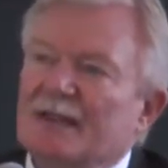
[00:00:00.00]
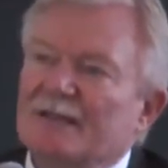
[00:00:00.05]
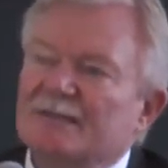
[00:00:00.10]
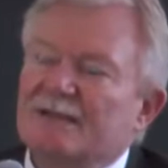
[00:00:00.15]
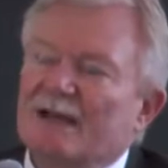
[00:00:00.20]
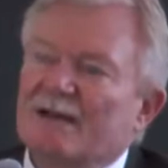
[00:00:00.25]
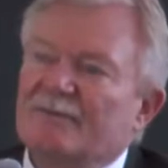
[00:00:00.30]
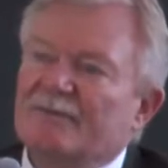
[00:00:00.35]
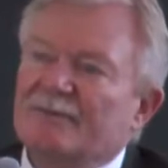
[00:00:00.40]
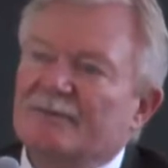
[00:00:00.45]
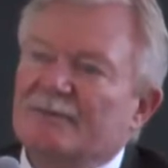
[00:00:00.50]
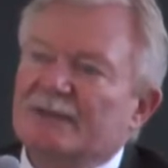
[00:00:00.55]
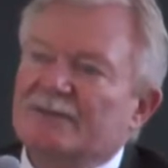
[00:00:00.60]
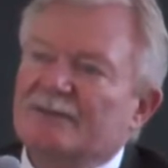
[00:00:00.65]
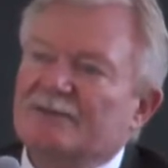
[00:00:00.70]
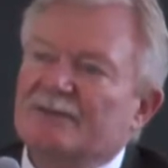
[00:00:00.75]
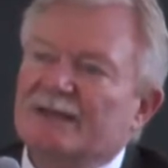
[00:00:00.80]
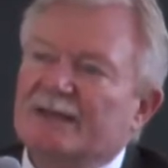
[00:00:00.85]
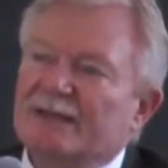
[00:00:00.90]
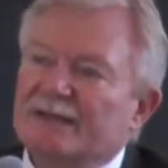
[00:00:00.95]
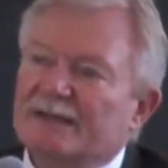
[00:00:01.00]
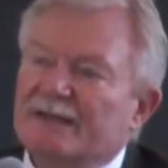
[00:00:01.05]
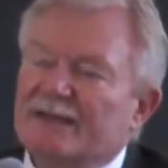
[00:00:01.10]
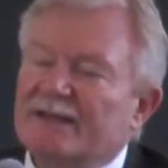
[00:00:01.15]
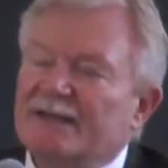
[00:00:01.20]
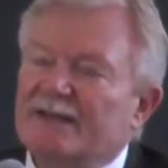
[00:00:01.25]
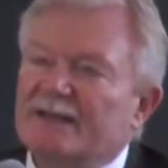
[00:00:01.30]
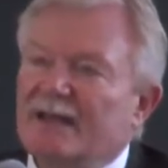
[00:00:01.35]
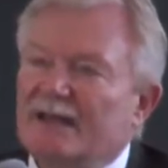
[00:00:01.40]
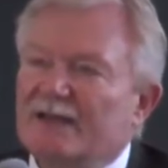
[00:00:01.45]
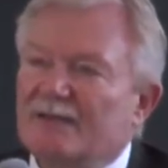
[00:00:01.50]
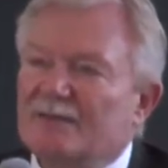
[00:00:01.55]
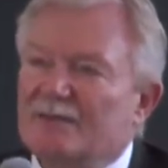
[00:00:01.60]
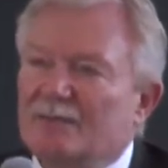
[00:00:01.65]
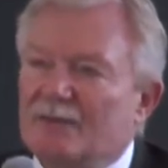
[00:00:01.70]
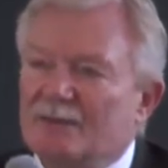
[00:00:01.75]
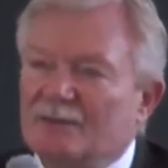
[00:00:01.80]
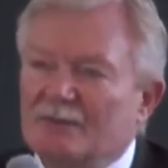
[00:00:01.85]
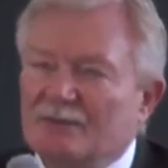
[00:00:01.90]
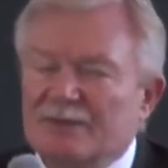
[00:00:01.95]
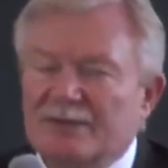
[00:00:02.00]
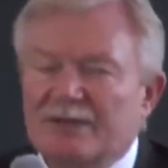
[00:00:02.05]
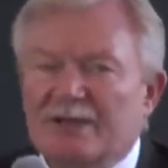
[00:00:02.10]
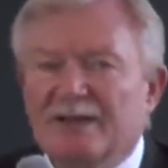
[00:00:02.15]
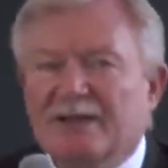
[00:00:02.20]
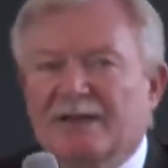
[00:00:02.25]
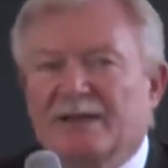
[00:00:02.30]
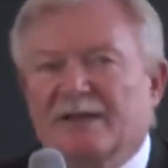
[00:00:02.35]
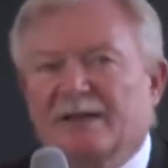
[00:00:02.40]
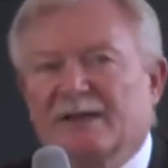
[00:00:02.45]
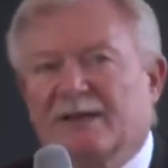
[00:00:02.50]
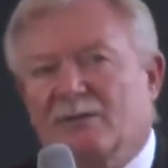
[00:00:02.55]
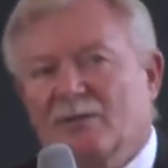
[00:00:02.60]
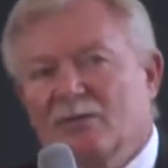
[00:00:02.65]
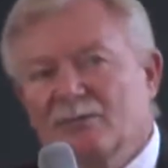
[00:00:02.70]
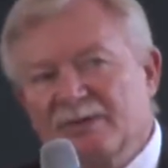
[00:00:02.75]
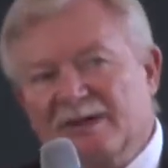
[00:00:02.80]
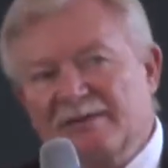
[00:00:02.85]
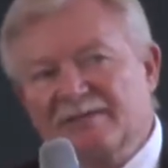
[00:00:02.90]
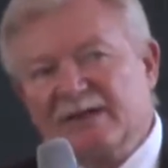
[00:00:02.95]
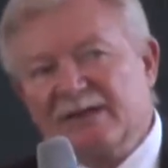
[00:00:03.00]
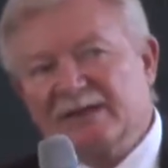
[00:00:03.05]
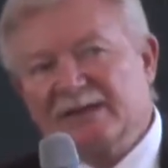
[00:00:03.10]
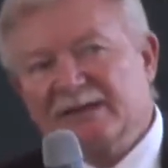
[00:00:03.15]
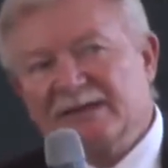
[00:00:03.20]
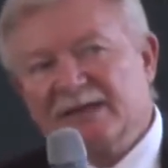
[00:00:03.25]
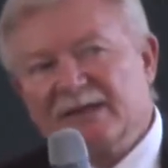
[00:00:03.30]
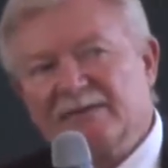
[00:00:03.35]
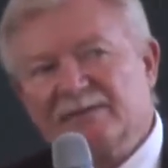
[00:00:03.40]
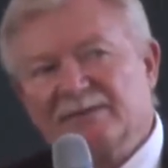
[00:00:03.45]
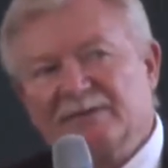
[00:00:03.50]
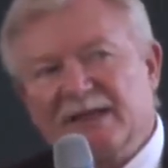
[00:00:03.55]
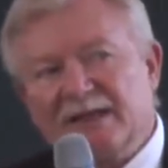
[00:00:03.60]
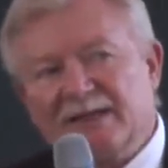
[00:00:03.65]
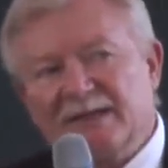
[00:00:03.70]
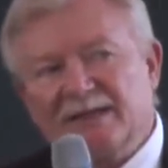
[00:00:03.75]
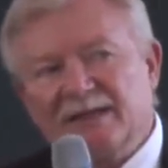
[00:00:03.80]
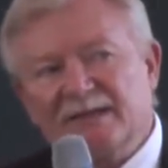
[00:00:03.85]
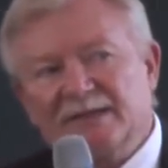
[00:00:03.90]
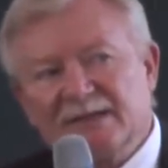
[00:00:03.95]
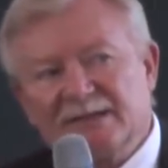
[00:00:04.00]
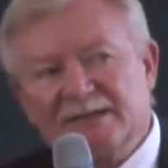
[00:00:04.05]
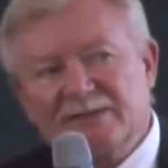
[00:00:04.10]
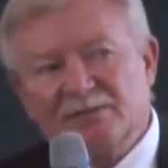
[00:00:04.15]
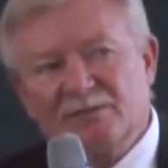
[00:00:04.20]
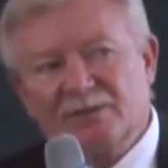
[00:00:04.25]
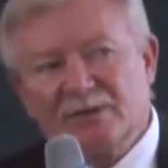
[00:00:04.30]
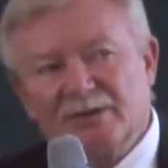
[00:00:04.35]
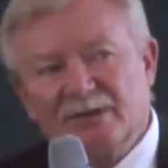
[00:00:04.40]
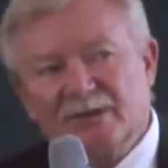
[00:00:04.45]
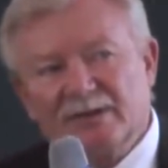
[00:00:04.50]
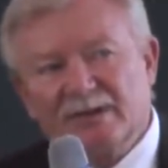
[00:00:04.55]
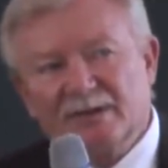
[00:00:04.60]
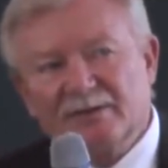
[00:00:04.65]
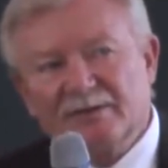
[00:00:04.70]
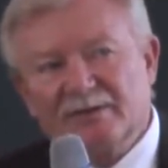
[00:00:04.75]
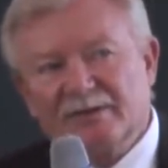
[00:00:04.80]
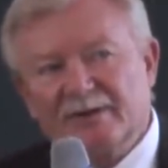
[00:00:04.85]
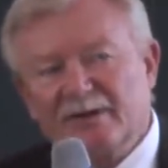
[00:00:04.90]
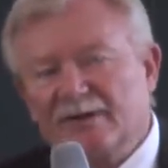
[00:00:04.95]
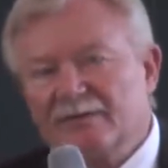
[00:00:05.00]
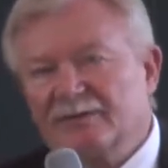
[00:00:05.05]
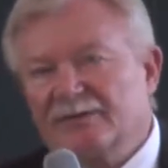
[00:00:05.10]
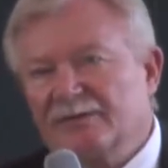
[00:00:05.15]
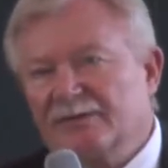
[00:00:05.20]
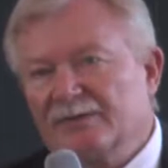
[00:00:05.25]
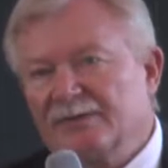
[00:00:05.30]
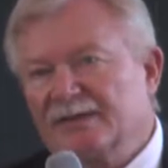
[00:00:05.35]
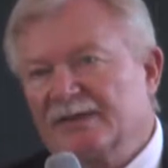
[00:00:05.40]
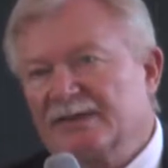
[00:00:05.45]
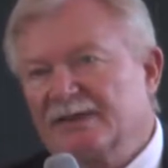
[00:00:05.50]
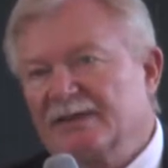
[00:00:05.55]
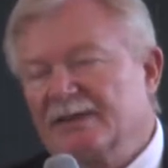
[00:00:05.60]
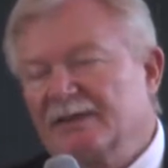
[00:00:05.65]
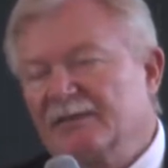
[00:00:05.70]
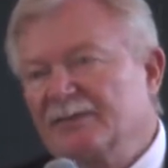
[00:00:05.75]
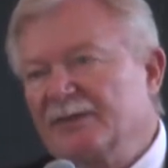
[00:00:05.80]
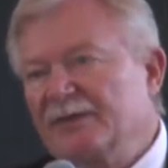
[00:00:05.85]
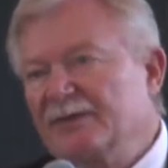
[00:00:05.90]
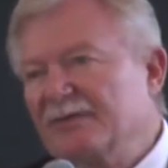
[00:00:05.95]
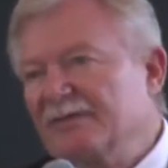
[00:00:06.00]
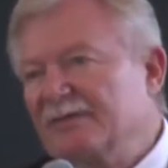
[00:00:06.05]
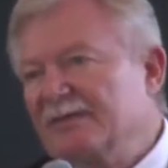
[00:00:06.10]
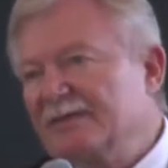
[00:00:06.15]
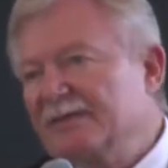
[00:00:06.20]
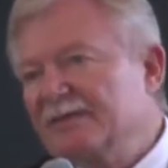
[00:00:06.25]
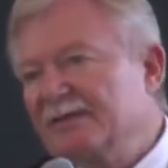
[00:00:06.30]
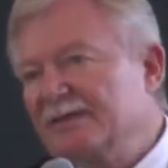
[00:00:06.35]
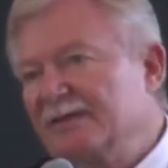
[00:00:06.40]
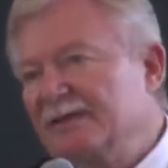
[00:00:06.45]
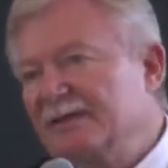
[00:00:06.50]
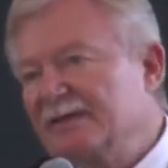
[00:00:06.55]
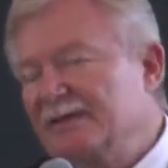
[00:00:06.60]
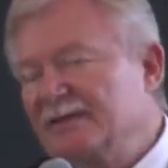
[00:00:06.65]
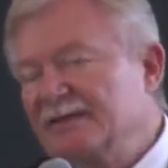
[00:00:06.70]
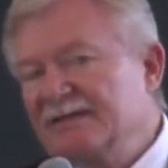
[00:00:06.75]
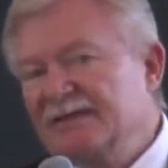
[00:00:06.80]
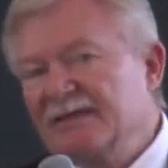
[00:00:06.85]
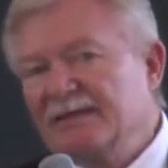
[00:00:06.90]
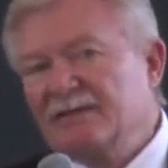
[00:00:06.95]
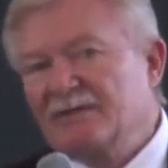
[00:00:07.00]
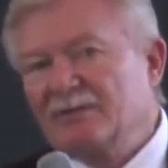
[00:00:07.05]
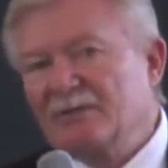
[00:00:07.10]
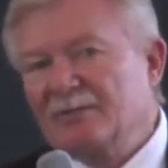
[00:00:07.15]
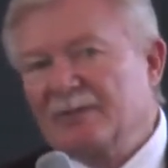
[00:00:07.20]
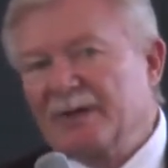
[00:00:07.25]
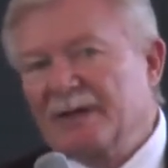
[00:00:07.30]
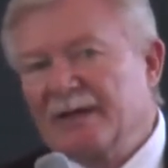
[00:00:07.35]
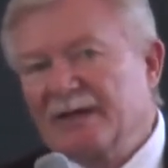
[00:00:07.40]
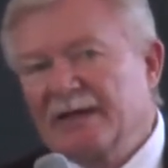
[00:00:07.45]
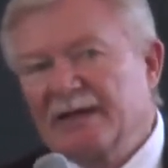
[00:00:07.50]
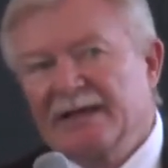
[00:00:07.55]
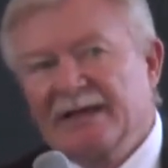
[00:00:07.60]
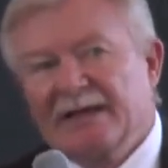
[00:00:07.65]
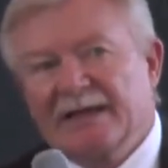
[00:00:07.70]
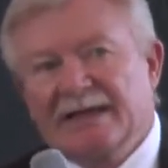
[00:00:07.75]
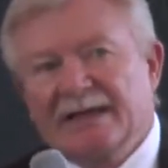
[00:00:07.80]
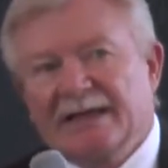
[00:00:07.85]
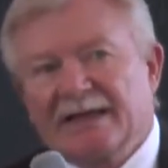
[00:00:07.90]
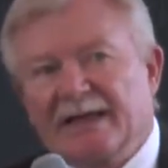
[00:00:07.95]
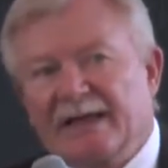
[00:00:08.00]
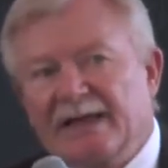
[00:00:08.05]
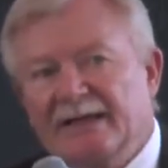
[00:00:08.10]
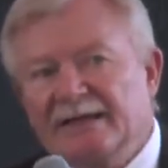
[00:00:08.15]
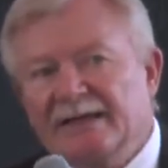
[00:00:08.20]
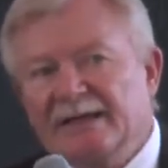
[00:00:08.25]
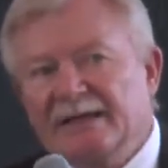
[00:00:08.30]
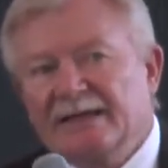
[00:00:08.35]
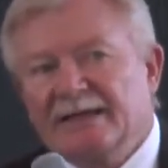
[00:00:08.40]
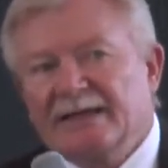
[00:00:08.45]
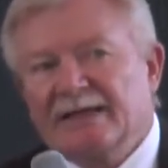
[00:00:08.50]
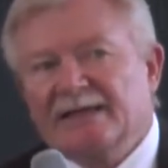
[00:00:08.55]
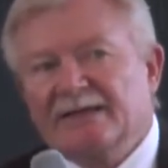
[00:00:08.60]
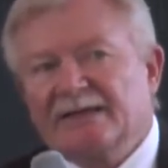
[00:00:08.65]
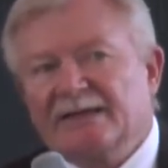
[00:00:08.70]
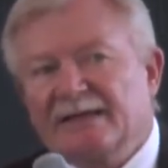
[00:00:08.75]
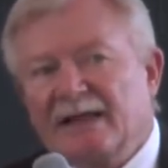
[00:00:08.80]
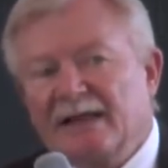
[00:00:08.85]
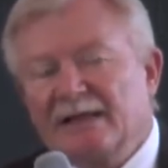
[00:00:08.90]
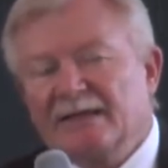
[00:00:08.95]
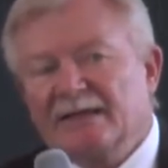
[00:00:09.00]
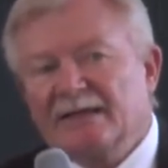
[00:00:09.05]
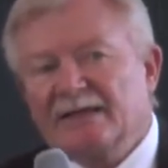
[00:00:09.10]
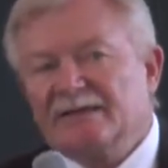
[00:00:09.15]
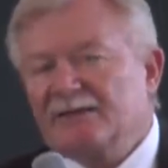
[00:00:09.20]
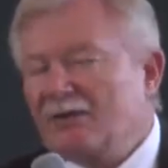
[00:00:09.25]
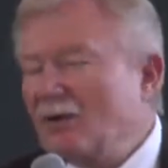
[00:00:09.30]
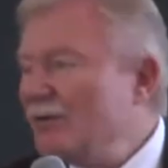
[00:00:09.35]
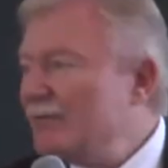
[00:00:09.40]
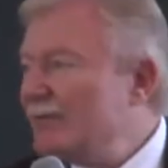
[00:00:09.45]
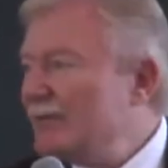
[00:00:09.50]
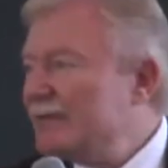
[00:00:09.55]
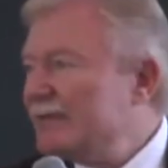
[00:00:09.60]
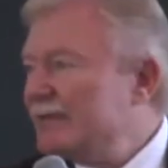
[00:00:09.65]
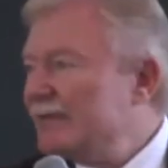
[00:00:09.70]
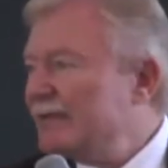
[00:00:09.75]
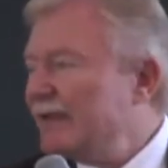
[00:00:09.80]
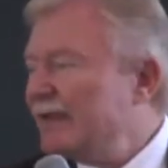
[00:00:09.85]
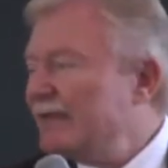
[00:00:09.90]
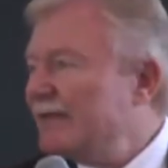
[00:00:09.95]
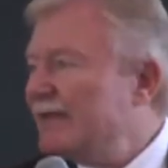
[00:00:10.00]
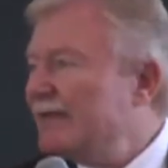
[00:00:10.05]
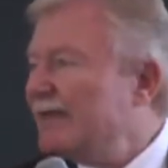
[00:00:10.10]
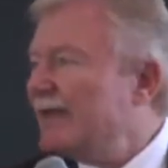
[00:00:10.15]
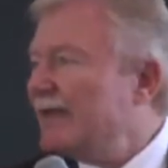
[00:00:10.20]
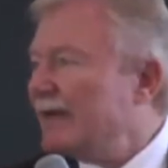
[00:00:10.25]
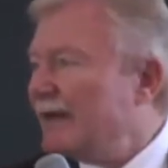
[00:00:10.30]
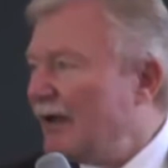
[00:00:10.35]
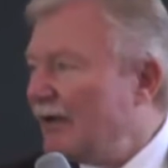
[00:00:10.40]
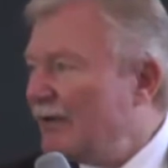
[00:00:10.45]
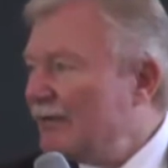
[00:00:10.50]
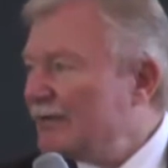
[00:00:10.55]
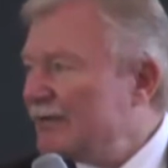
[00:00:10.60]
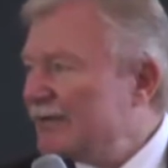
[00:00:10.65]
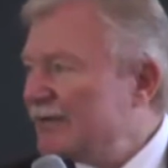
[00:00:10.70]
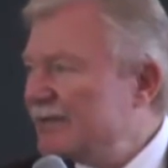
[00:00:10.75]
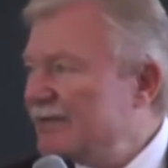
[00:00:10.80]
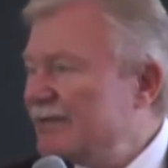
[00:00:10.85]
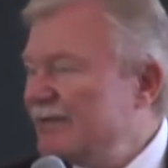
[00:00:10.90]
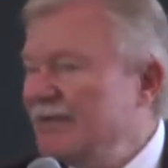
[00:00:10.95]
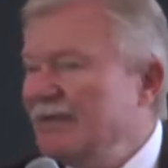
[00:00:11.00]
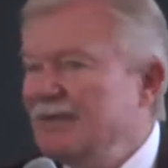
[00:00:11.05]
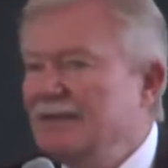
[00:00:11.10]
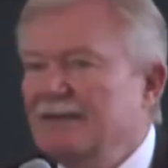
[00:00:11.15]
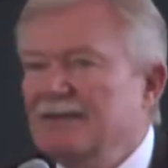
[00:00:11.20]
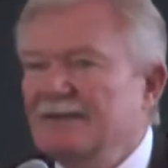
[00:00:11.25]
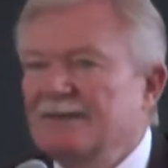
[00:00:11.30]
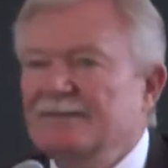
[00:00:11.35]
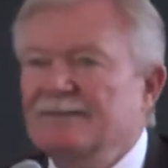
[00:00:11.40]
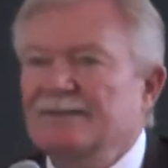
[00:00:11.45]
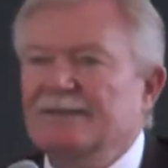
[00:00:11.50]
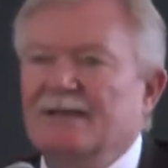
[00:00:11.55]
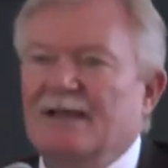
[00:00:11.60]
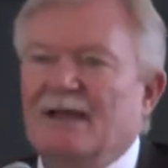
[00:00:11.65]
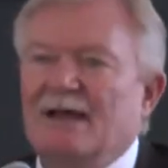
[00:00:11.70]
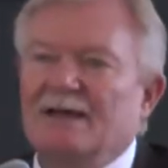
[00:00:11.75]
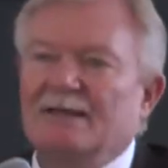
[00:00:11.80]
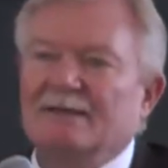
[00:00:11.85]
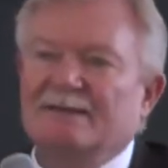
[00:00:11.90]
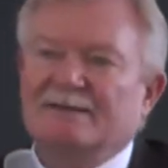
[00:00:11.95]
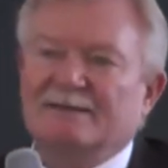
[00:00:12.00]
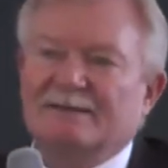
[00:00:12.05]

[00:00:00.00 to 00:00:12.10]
sagen wir mal so, die Idee in ein Produkt umgewandelt hat und dann äh, dazu natürlich auch noch die Bedürfnisse der Zielgruppe kennt, dann äh, traut man sich dann äh, raus, äh, ja,